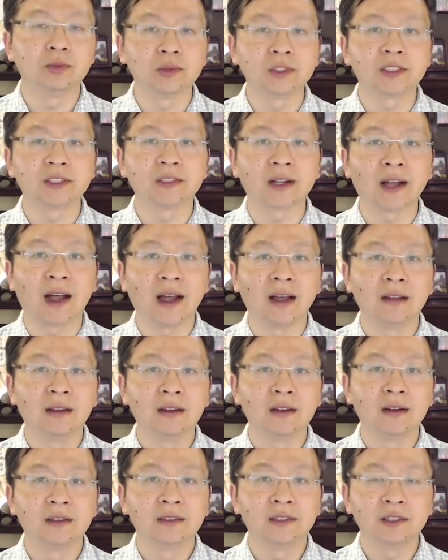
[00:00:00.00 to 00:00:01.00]
适感，
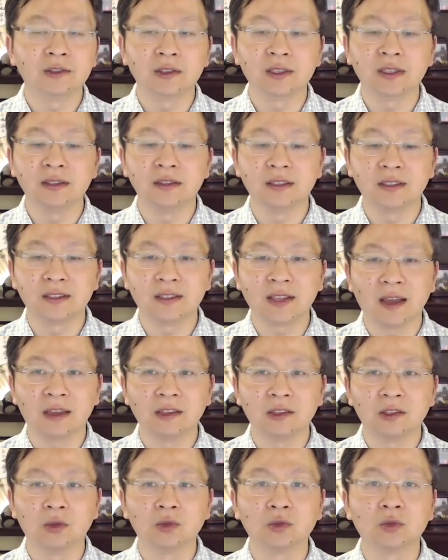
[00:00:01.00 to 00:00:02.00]
这就跟你
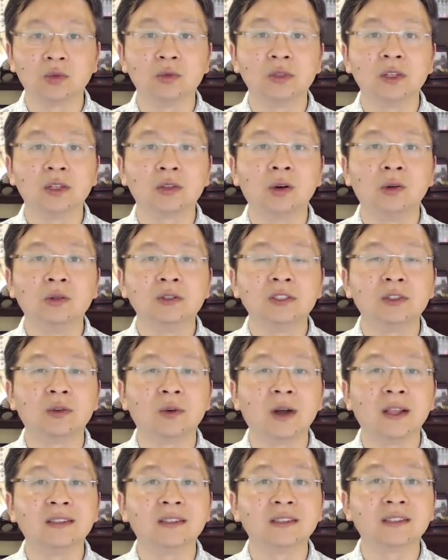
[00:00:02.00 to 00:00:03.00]
在有毒的空气
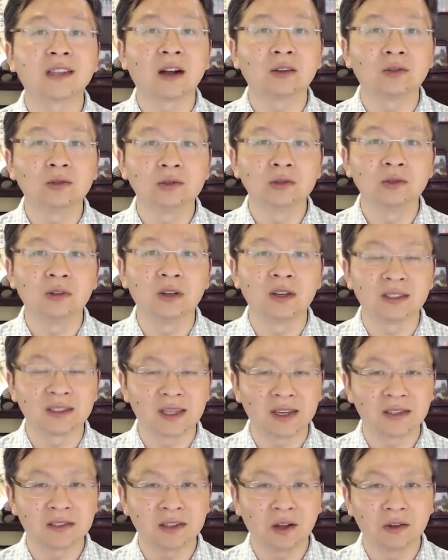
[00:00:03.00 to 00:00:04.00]
环境下工作，
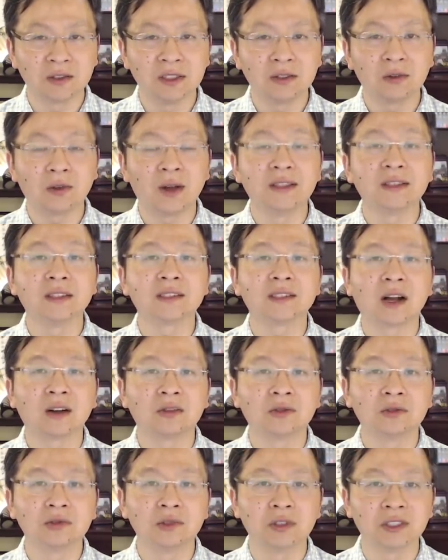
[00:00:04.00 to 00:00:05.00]
在噪音环境下
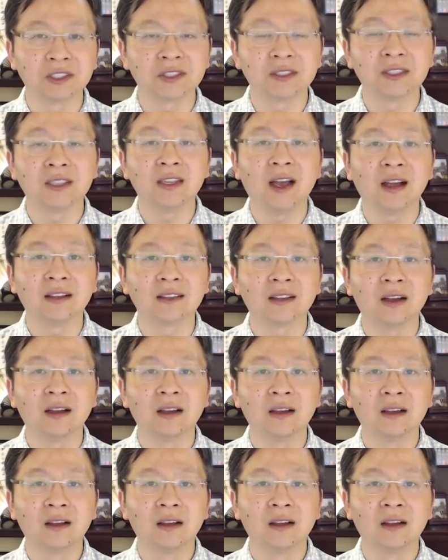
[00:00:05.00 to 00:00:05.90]
工作是一样的。